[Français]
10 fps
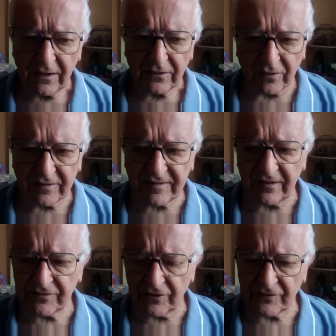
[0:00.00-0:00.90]
Donc
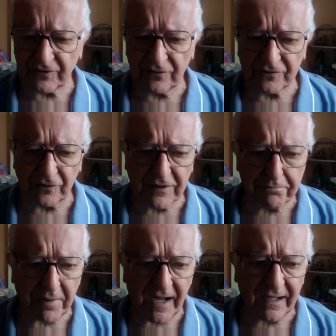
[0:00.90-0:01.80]
ce,
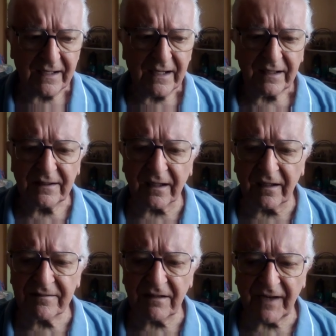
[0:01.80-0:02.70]
départ des
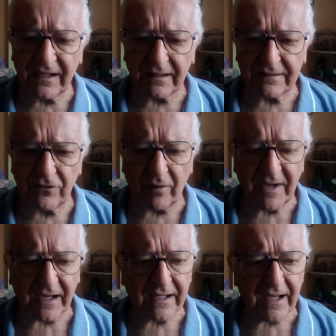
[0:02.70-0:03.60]
grands évêques
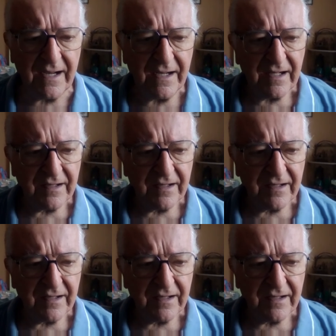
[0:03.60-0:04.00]
latino-américains,